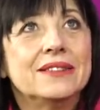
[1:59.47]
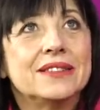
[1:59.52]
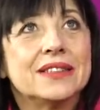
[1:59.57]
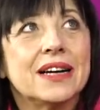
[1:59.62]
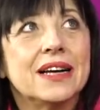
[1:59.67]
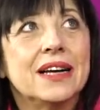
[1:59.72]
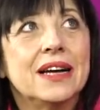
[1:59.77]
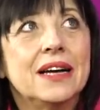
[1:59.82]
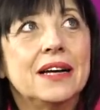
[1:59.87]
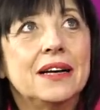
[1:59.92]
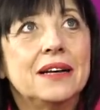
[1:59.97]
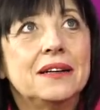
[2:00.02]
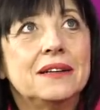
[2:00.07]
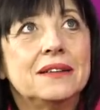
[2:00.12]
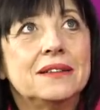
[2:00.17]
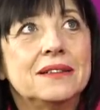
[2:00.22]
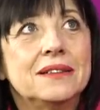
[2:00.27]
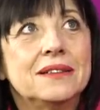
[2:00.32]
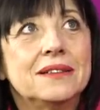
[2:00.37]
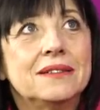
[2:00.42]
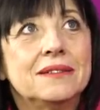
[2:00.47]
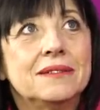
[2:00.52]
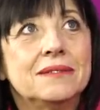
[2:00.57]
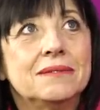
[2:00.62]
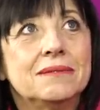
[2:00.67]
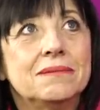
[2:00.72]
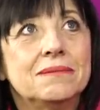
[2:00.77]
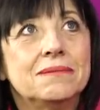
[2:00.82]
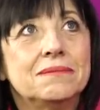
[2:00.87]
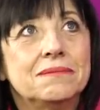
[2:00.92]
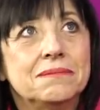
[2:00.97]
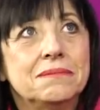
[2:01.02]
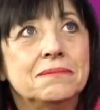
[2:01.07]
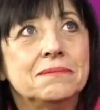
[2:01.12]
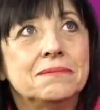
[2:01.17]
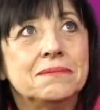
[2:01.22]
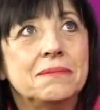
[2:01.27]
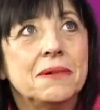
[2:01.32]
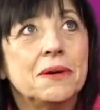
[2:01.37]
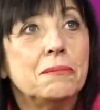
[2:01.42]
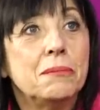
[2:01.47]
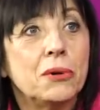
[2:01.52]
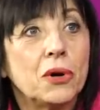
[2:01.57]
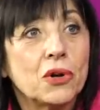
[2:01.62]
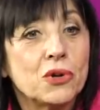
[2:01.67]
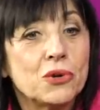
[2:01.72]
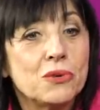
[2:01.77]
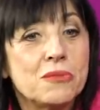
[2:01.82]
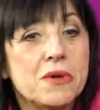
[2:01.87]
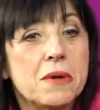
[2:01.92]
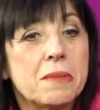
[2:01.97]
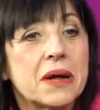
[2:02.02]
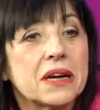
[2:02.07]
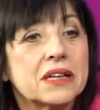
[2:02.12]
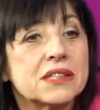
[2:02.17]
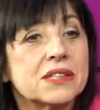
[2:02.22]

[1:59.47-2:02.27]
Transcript: że y, bronił mnie